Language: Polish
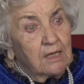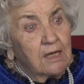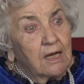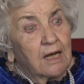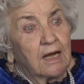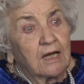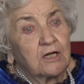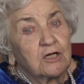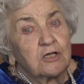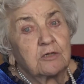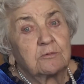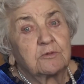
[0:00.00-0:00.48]

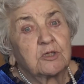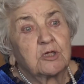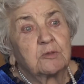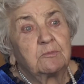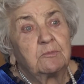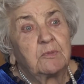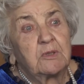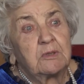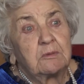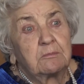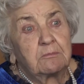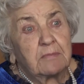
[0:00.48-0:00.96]
Ale gdy
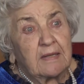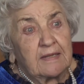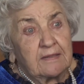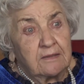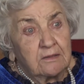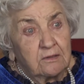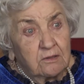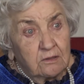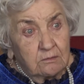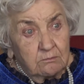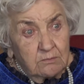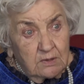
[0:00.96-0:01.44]
był
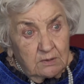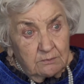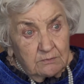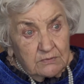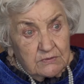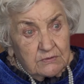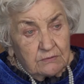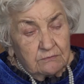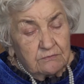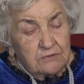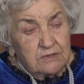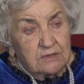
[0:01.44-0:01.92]
pan dobrym
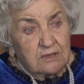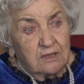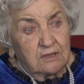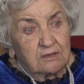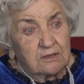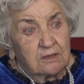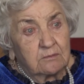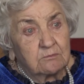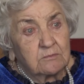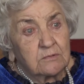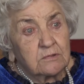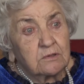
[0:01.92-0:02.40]

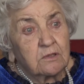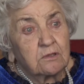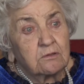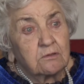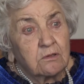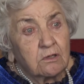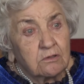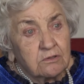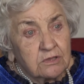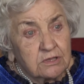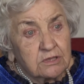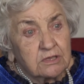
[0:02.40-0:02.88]
sąsiadem, to
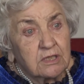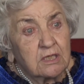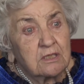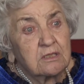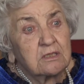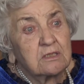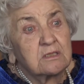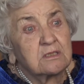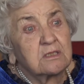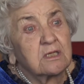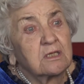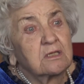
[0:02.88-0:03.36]

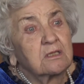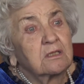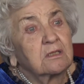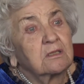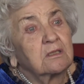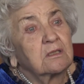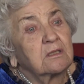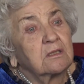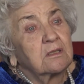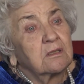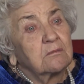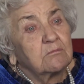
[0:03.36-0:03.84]
oszczędzę
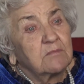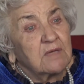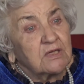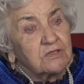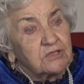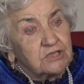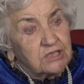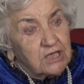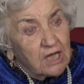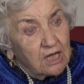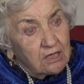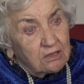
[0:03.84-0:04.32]

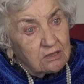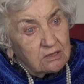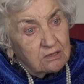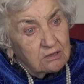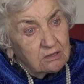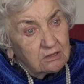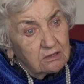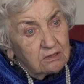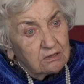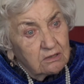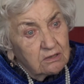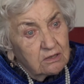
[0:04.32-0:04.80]

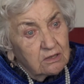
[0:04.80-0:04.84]
męczarni.